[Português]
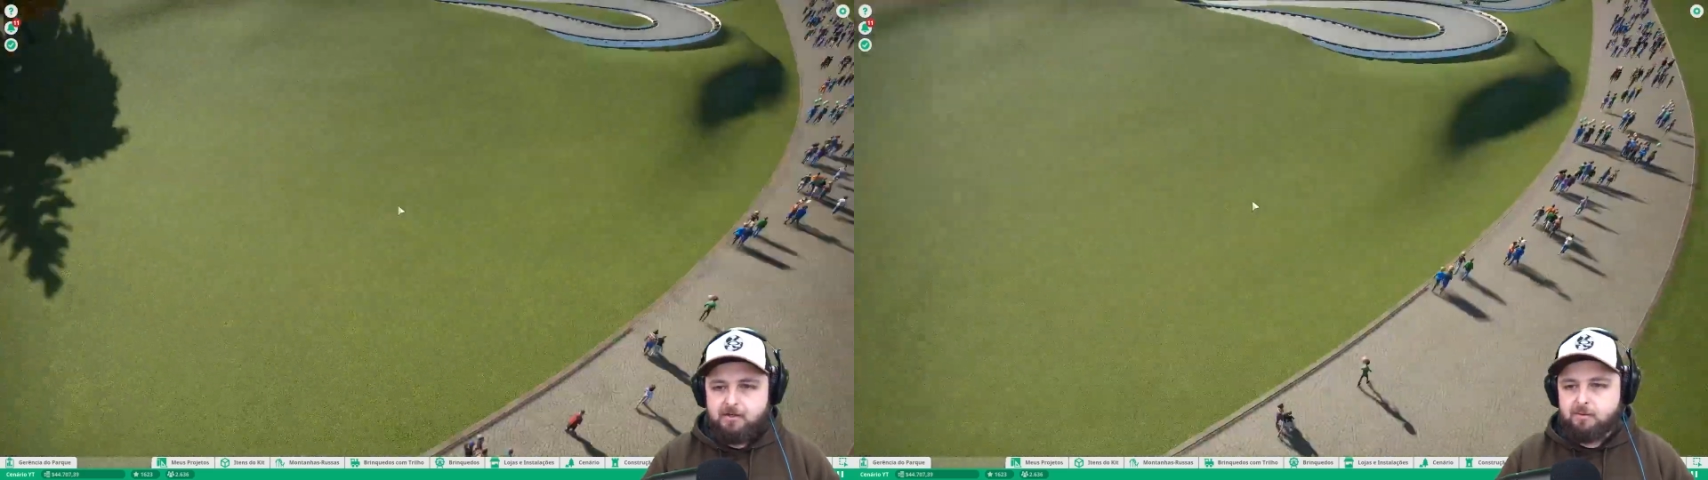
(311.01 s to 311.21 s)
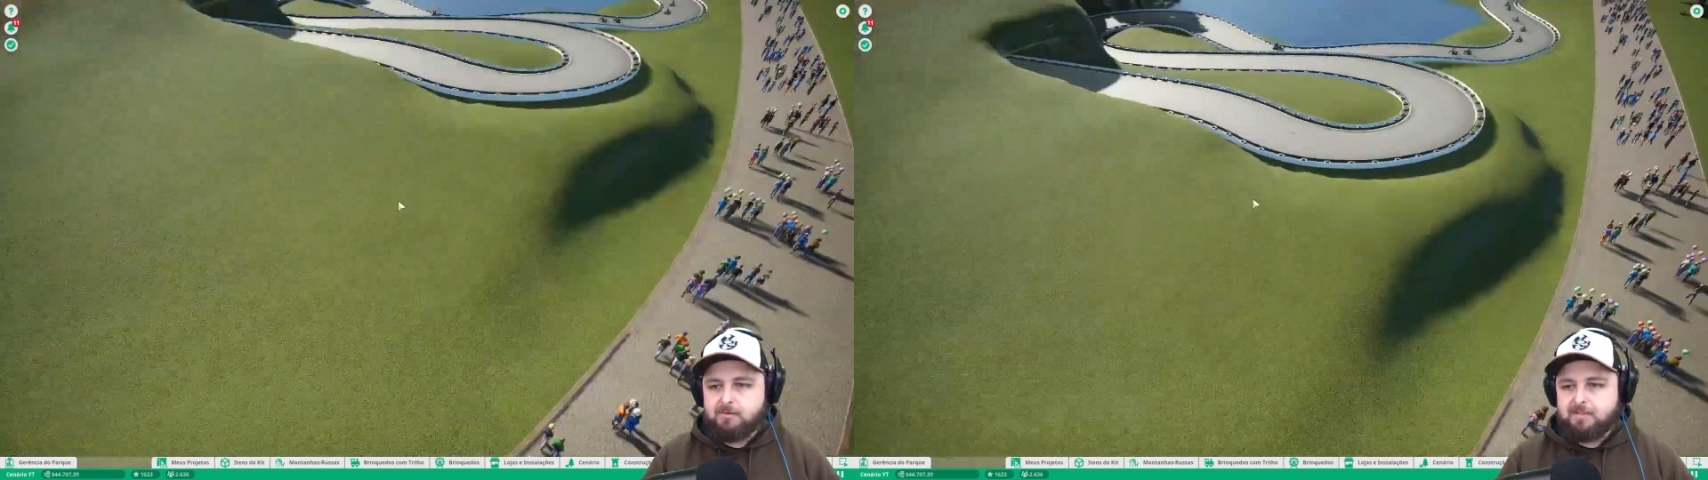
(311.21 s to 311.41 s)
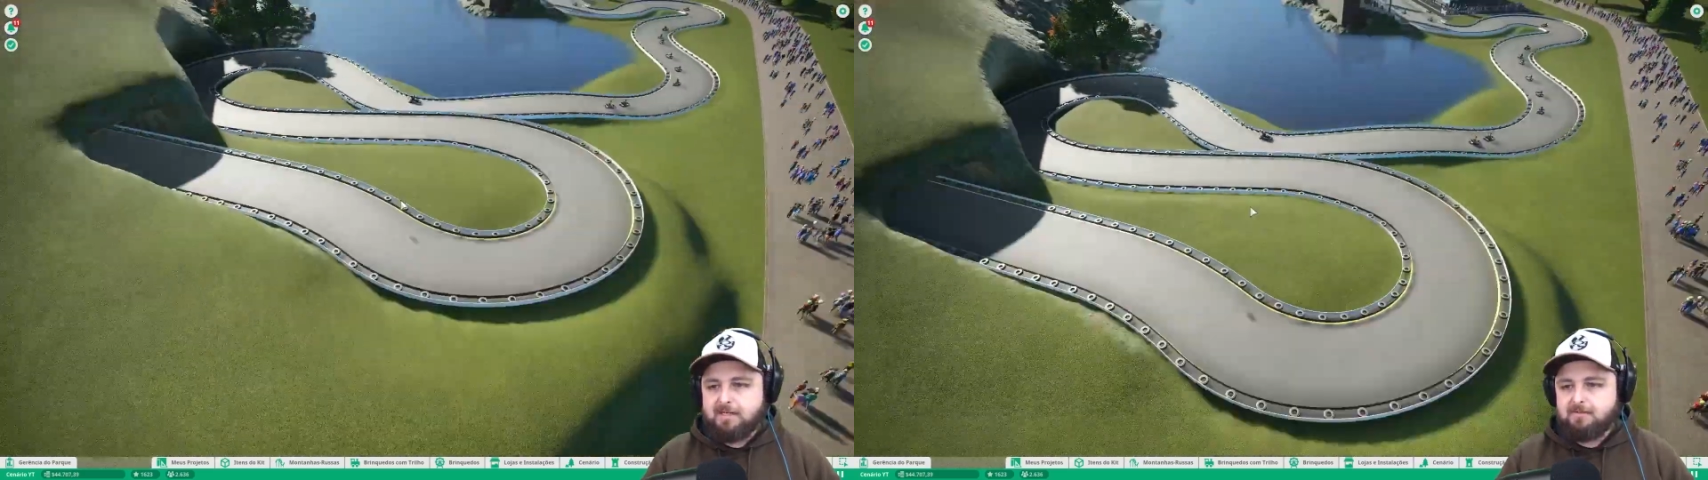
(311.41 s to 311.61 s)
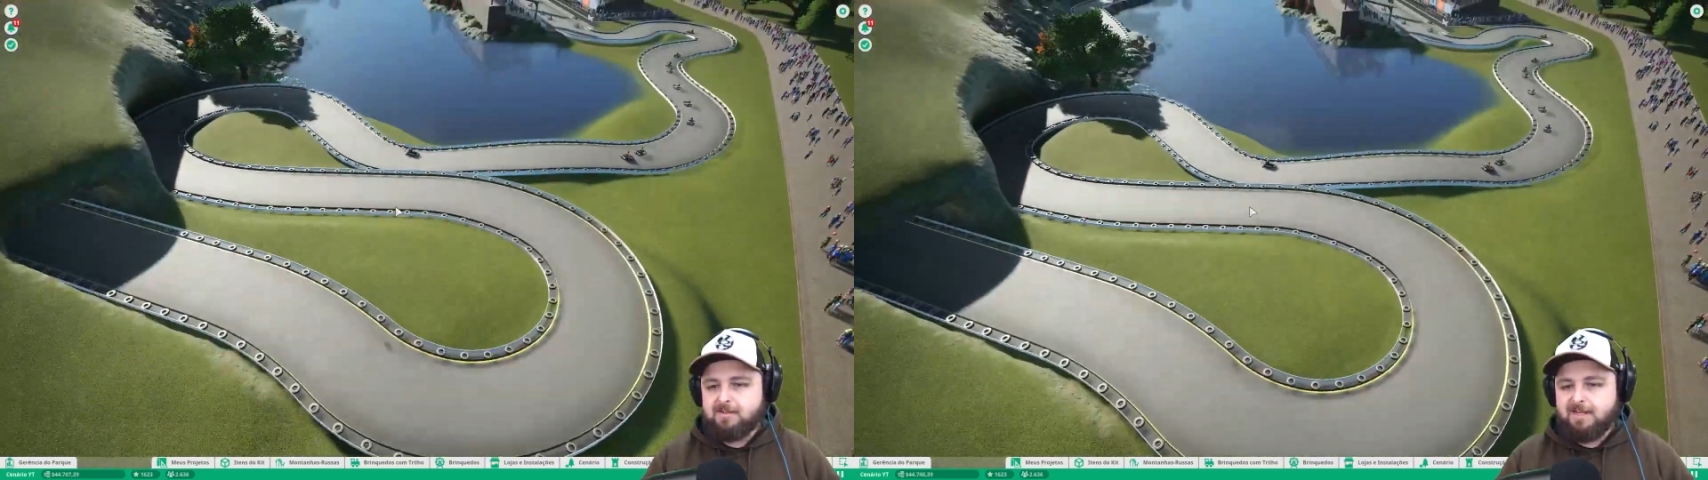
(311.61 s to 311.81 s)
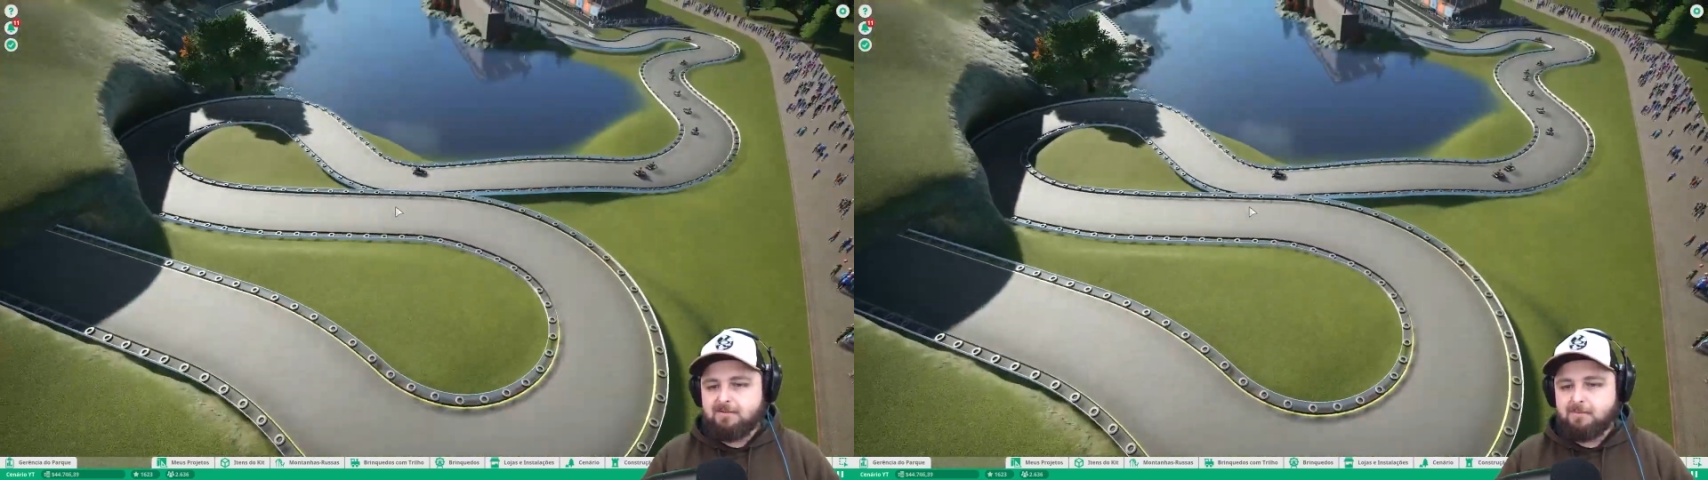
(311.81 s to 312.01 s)
o
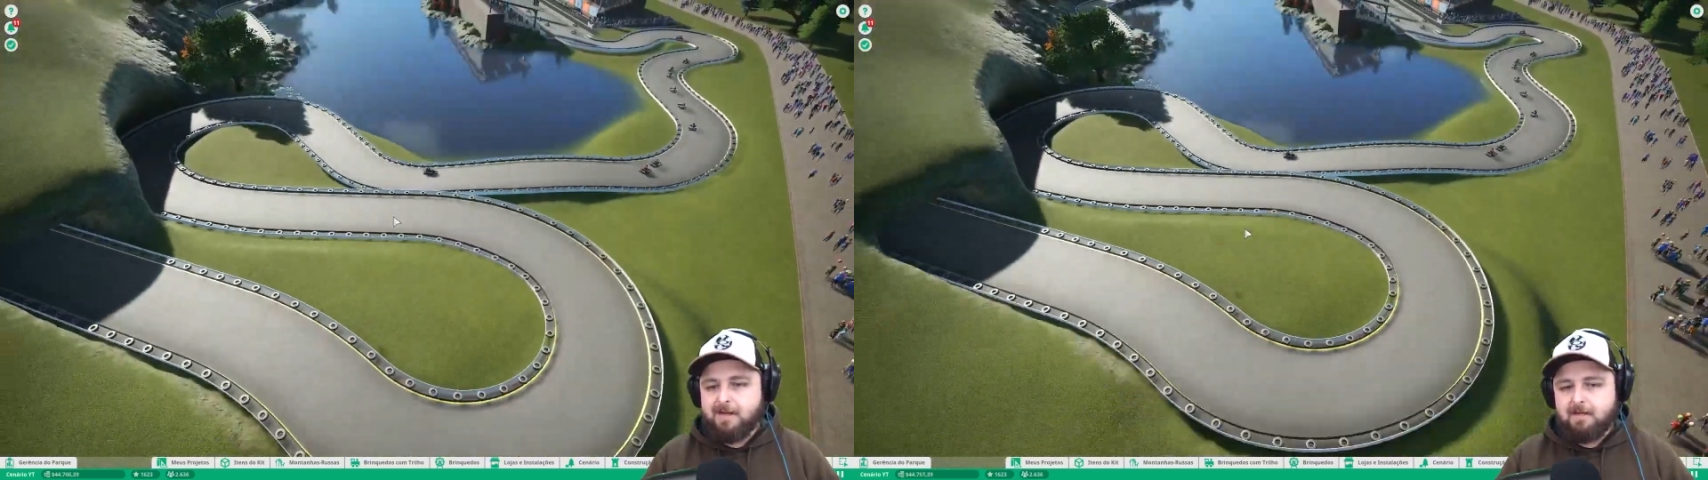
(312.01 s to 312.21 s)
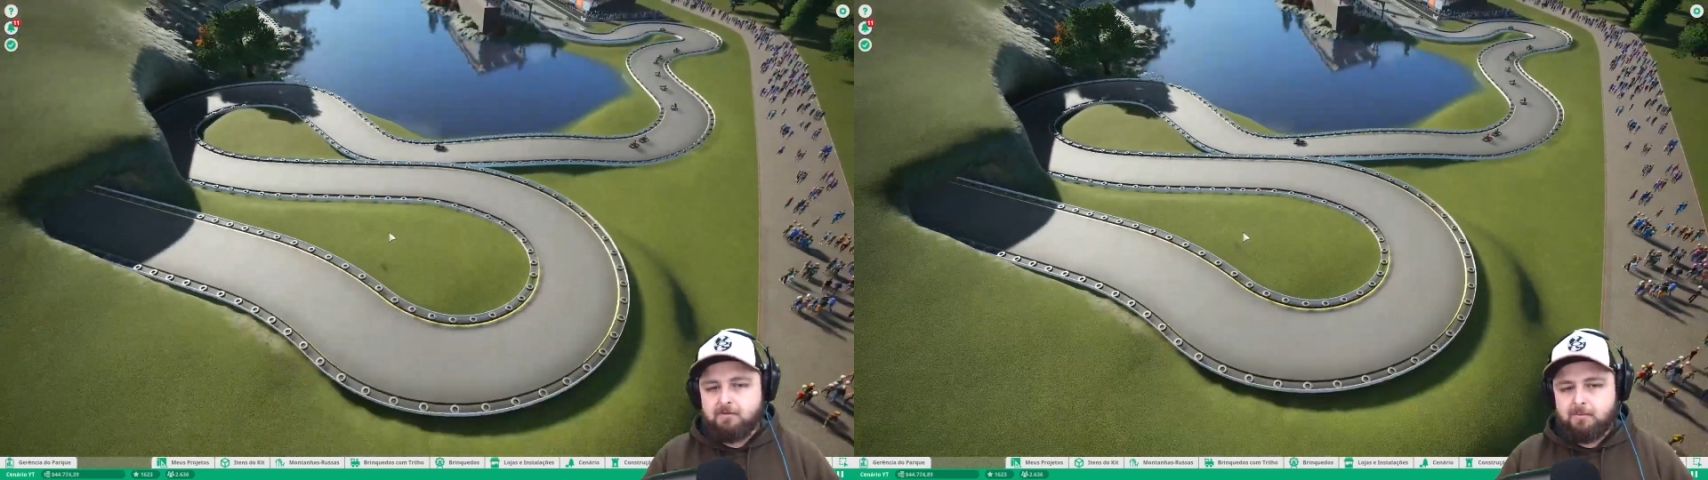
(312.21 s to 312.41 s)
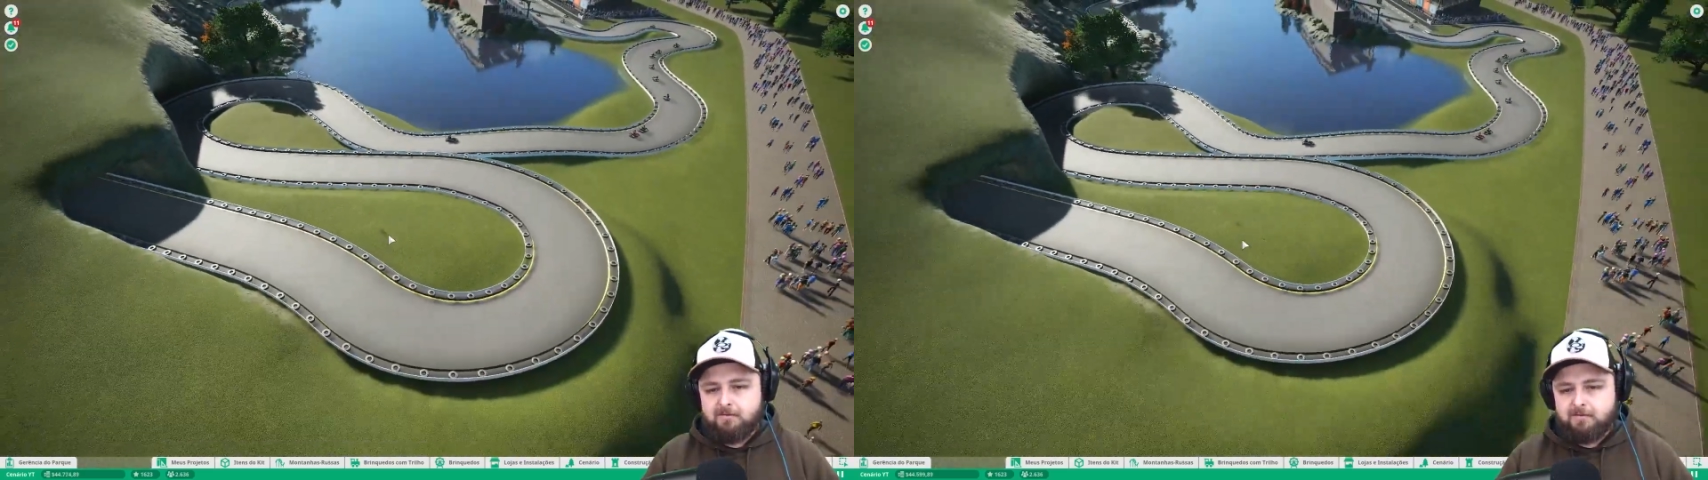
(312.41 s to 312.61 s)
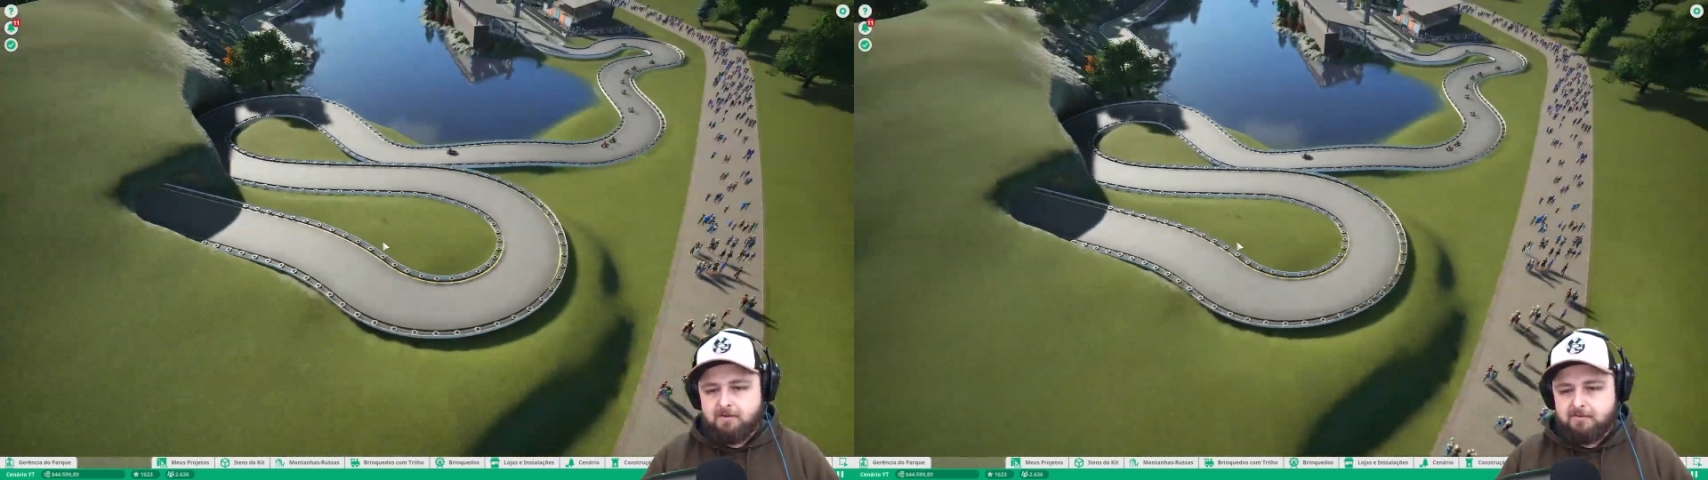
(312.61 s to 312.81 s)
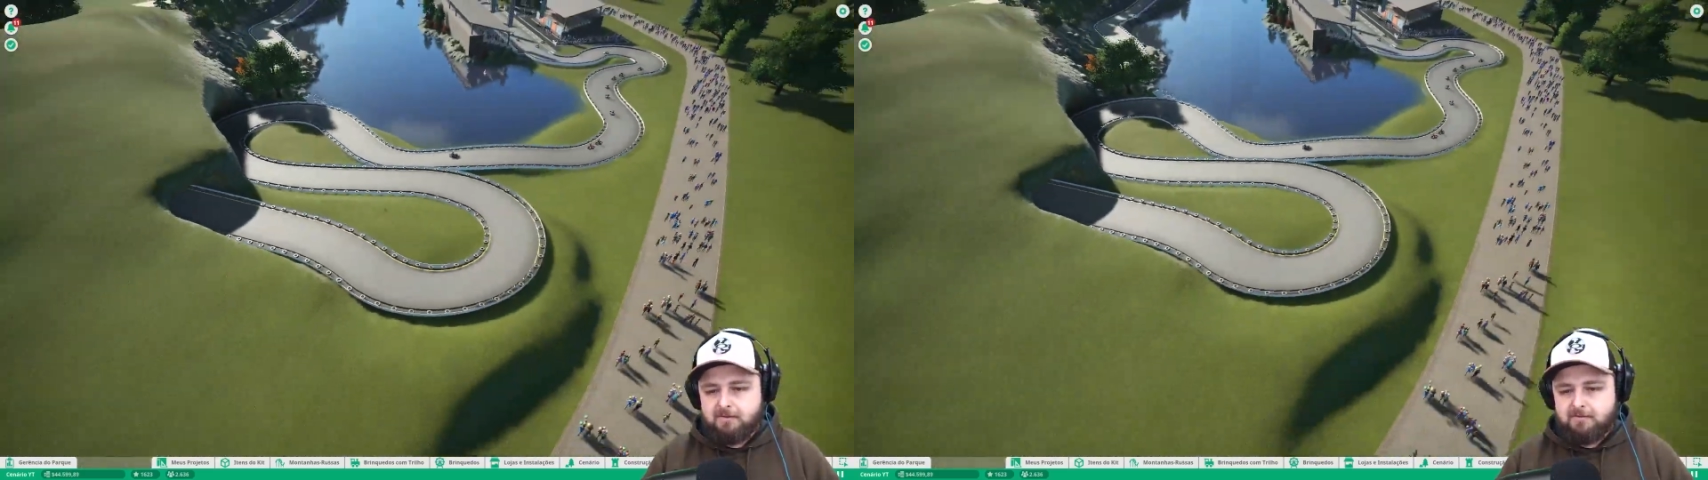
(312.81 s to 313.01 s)
traçado mais uma vez, né?